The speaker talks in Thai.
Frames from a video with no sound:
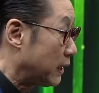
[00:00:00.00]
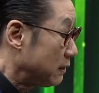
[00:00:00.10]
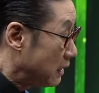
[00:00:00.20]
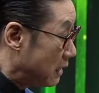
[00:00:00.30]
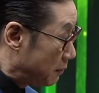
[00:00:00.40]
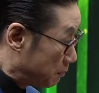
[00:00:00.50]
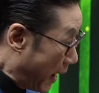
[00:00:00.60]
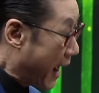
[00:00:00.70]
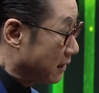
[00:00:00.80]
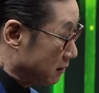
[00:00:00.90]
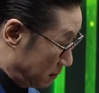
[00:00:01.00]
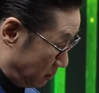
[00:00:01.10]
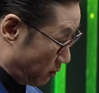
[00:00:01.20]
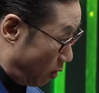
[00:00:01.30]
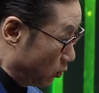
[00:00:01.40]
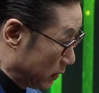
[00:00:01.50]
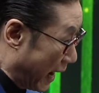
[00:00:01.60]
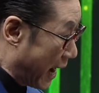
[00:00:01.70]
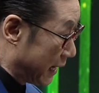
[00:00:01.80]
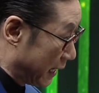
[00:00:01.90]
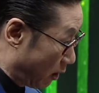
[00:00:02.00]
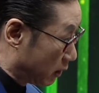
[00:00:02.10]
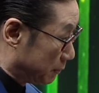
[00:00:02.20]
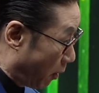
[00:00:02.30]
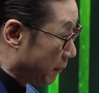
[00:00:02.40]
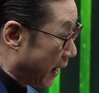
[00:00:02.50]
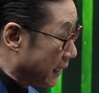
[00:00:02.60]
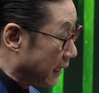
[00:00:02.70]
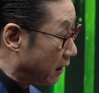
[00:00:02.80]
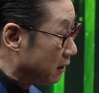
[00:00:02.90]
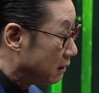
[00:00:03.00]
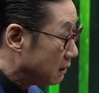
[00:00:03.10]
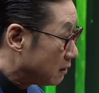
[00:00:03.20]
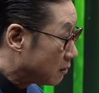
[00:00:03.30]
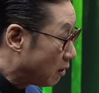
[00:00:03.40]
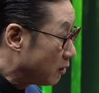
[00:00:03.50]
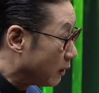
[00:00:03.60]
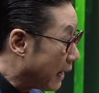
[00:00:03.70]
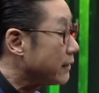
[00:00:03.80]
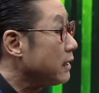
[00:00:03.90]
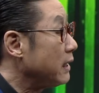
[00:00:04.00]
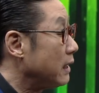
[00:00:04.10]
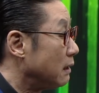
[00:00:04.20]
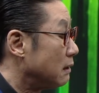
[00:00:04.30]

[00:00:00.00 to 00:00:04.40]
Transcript: เพราะนั้นบ้านของคุณย่าเองก็คือพ่อแม่เนี่ยก็โดนไล่ที่